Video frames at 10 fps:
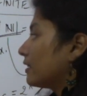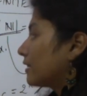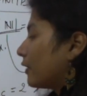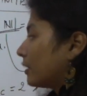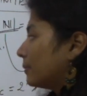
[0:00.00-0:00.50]

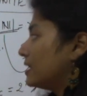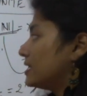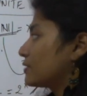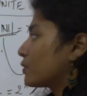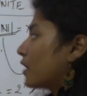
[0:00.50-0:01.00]
काउंटेबल
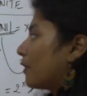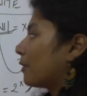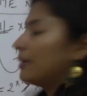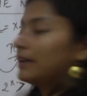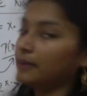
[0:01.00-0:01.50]
चीज को
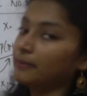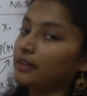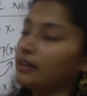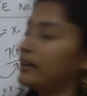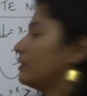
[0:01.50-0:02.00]
काउंटेबल टाइम
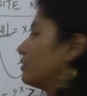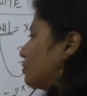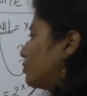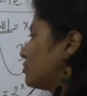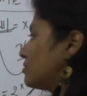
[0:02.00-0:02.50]
करें
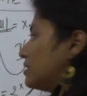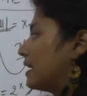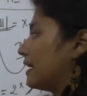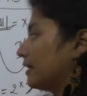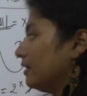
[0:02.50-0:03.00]
तो तो सी
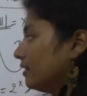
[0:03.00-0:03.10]
आएगा